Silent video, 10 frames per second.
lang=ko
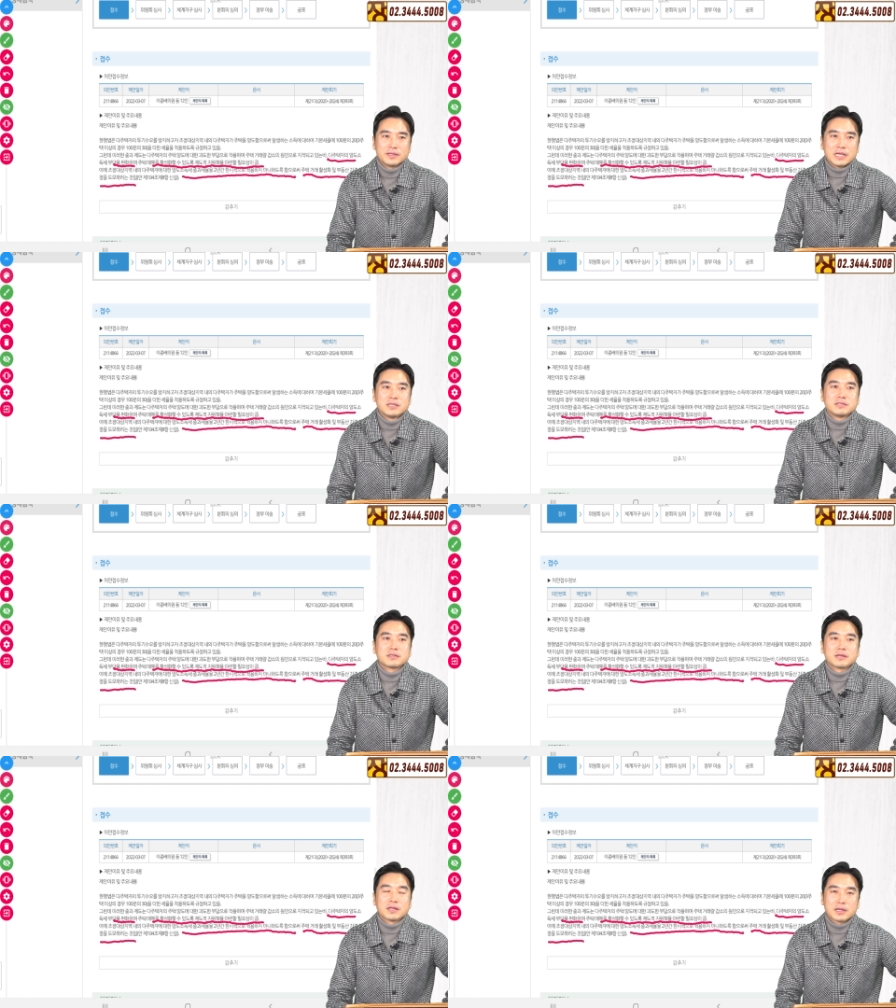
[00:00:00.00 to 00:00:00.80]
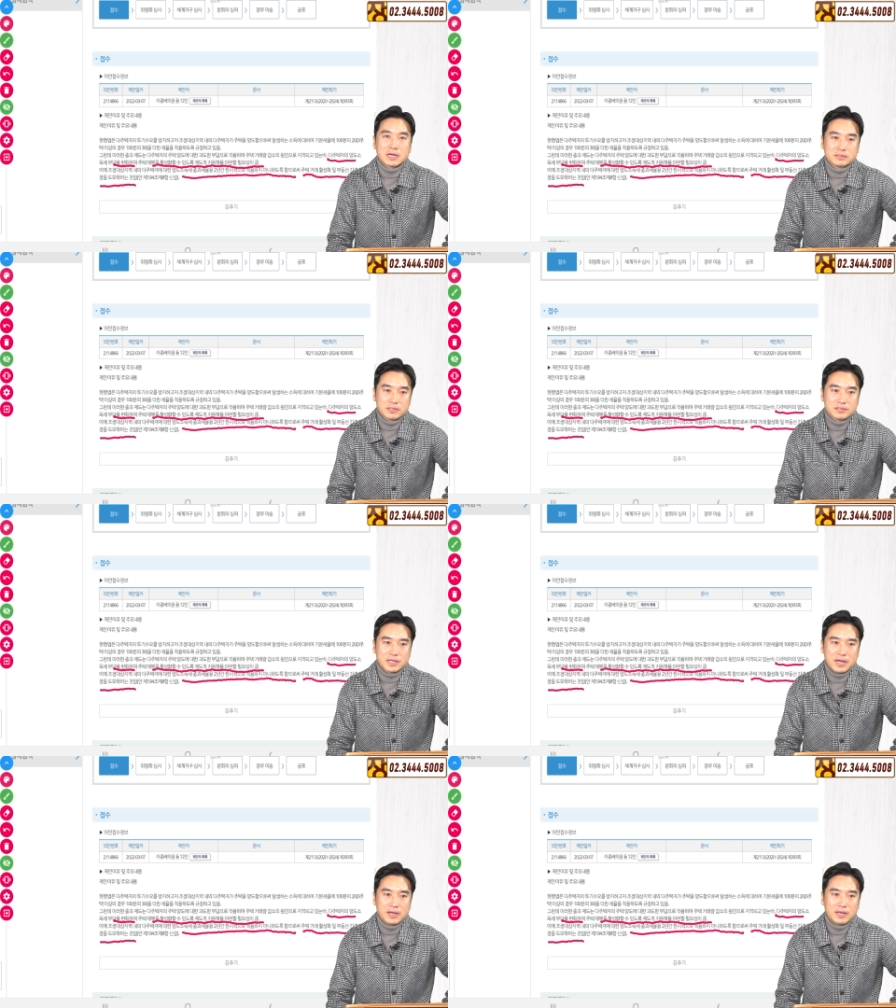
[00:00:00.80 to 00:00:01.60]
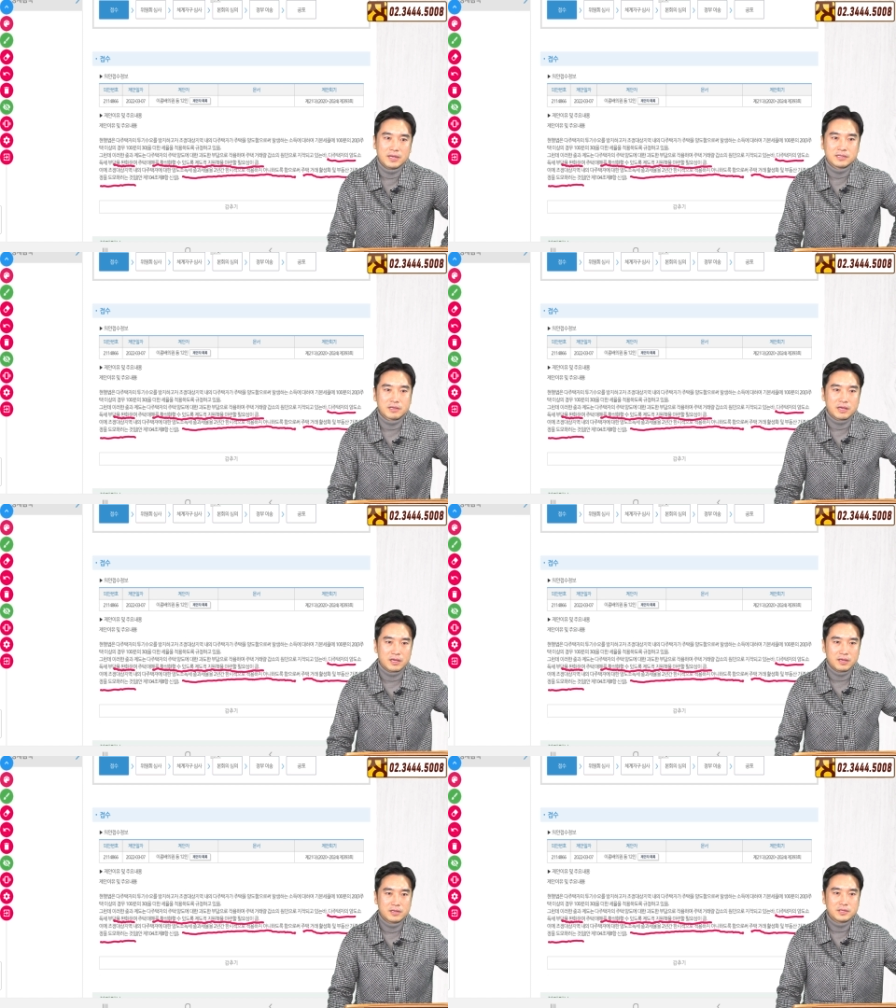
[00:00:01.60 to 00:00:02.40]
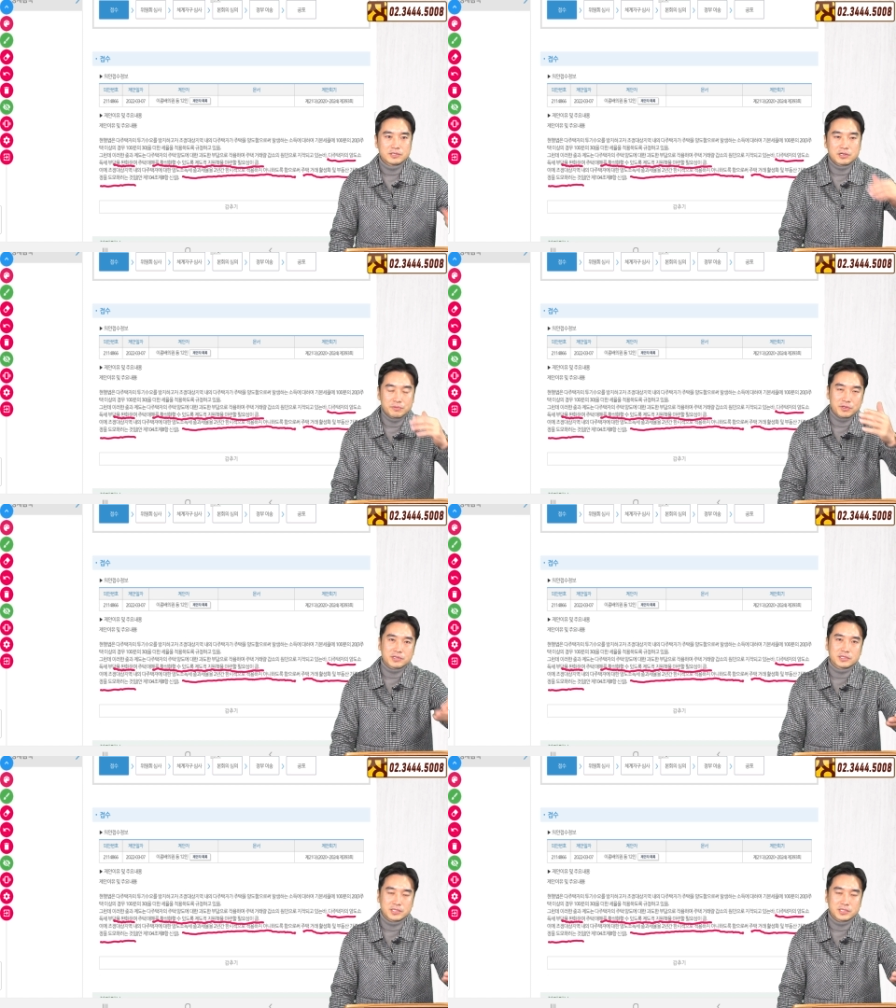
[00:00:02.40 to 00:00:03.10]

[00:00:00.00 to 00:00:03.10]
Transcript: 내년이 그렇게 될 가능성이 크다. 아, 이렇게 여러분들 어떻게